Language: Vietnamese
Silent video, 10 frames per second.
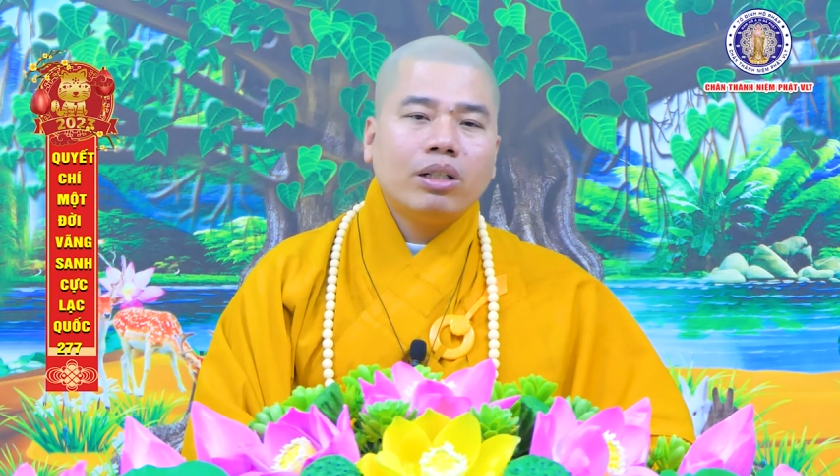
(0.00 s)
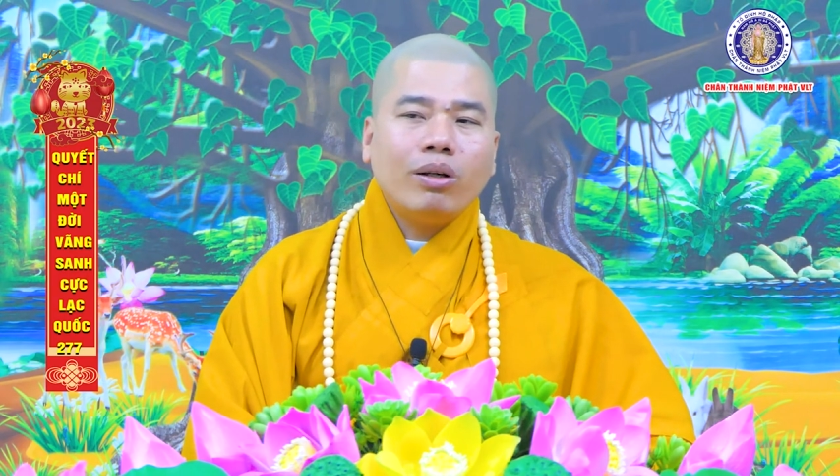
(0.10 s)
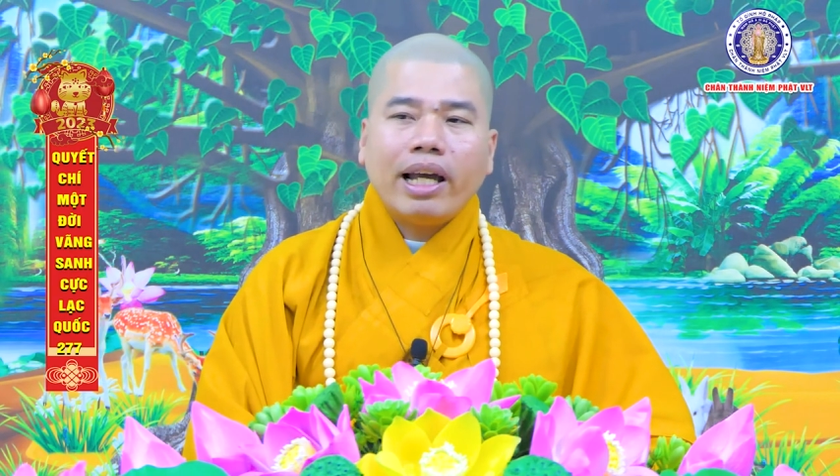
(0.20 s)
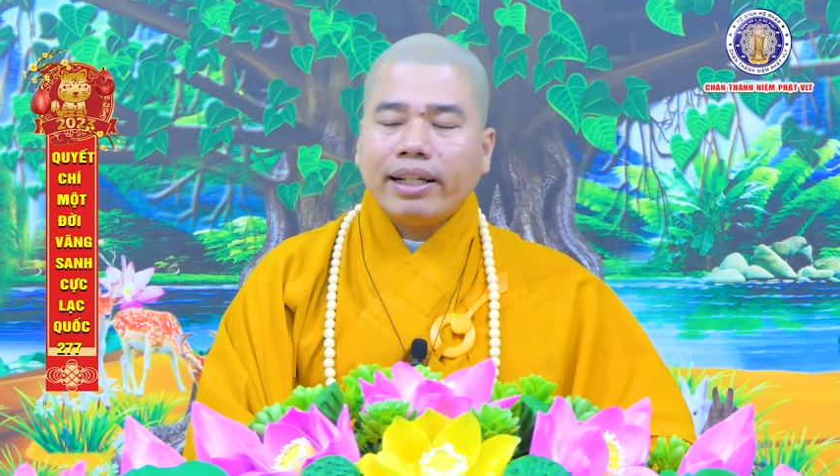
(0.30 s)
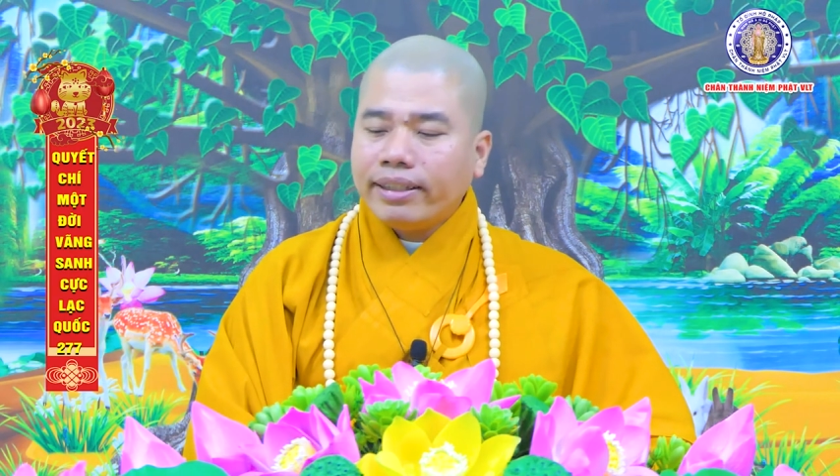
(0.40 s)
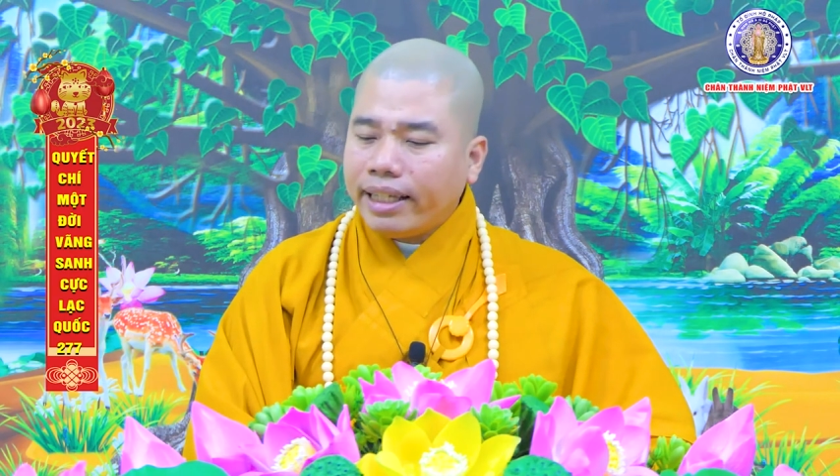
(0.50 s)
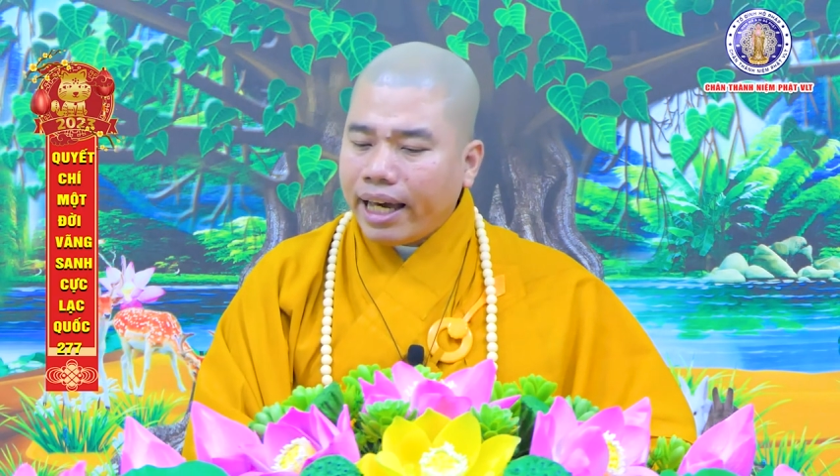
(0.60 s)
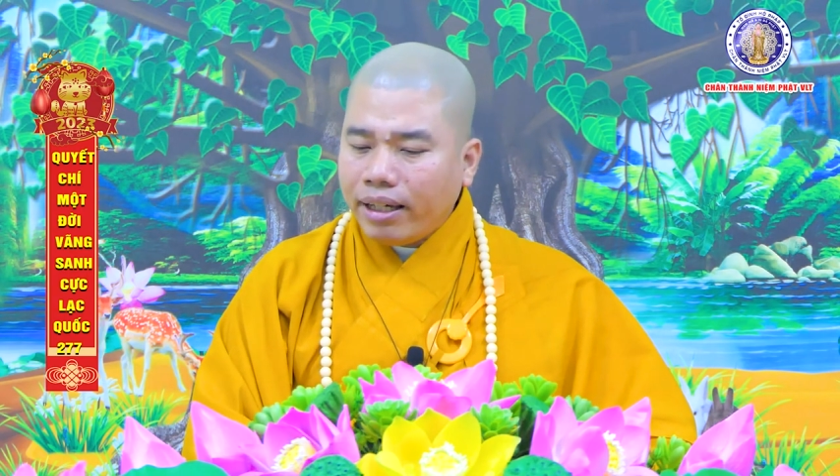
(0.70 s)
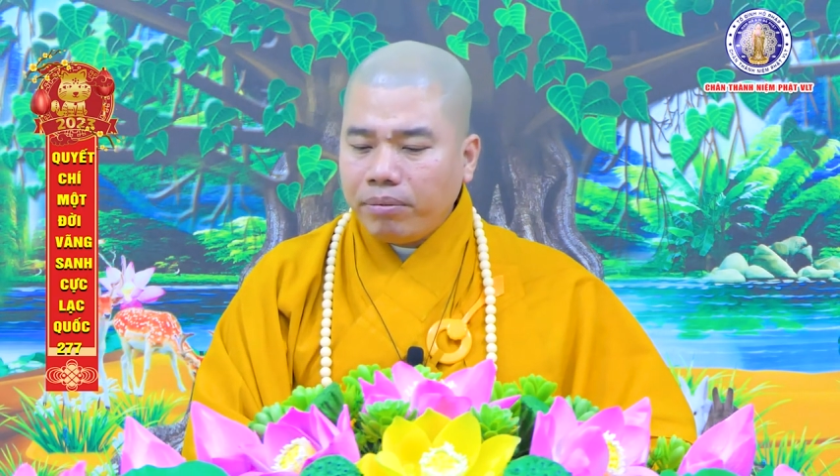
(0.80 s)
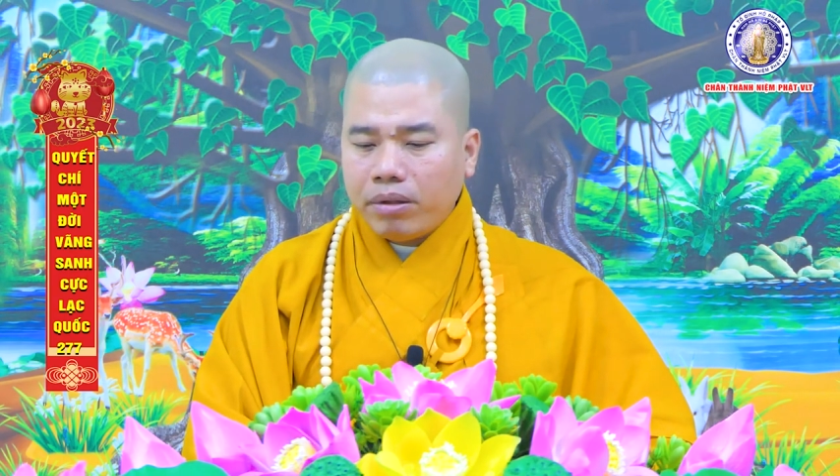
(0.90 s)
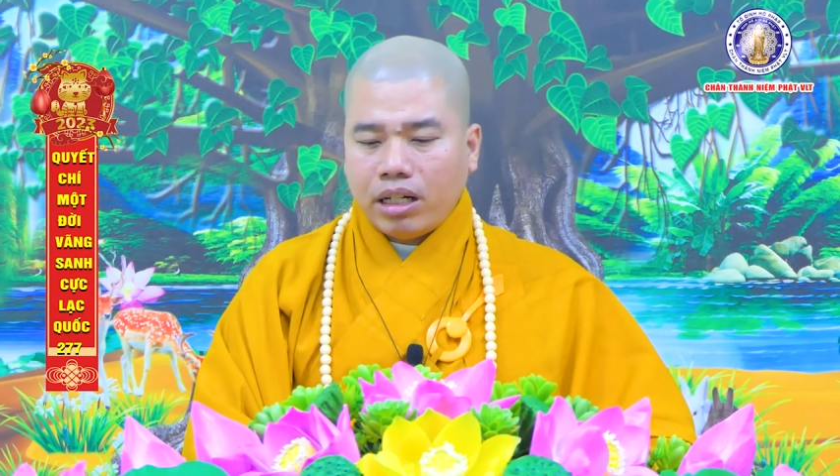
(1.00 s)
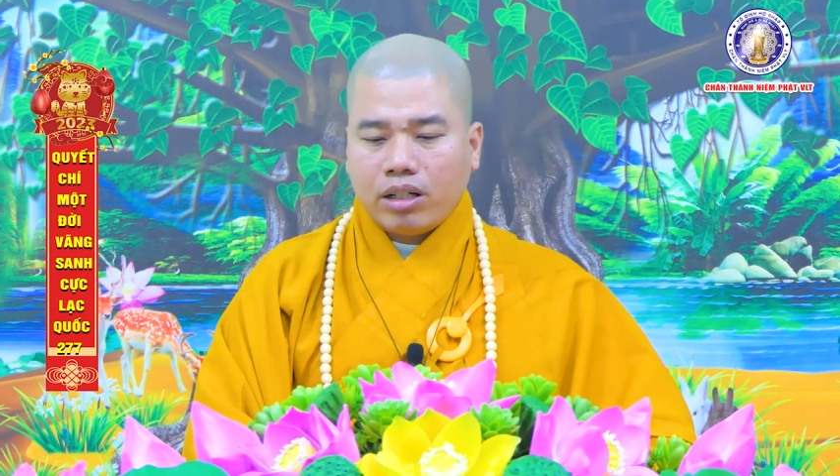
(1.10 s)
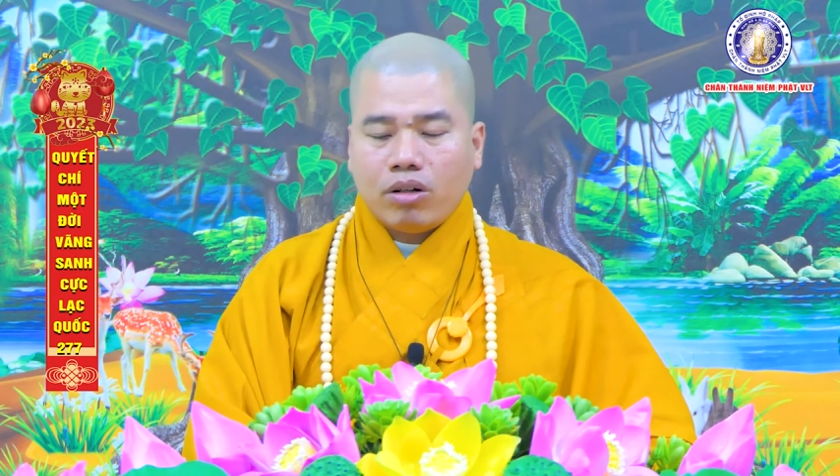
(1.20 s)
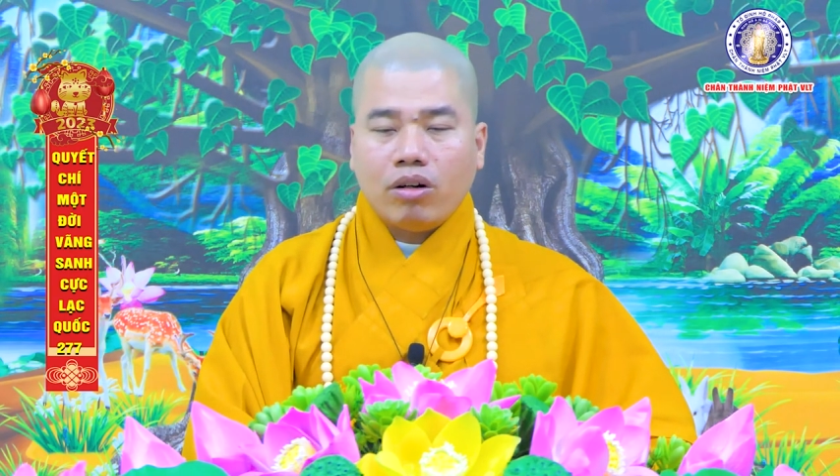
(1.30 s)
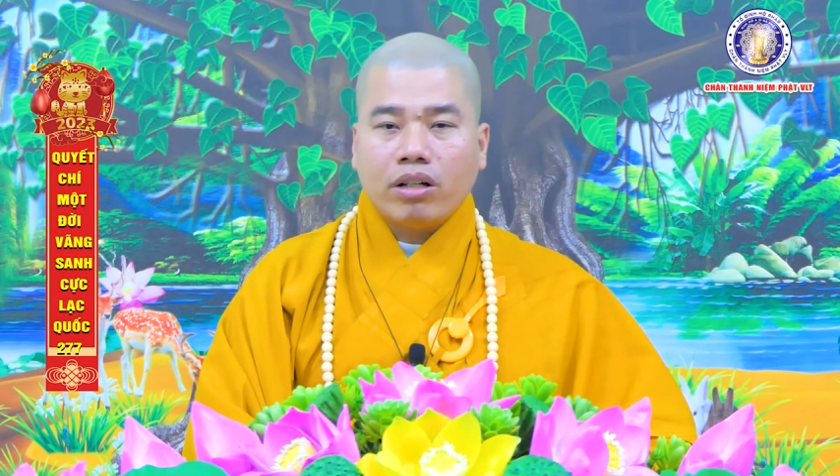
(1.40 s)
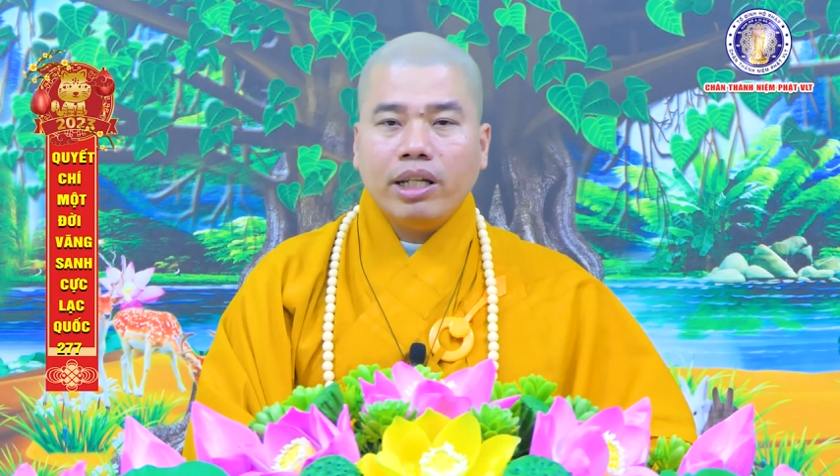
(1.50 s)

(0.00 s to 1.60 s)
nói ăn chay mà còn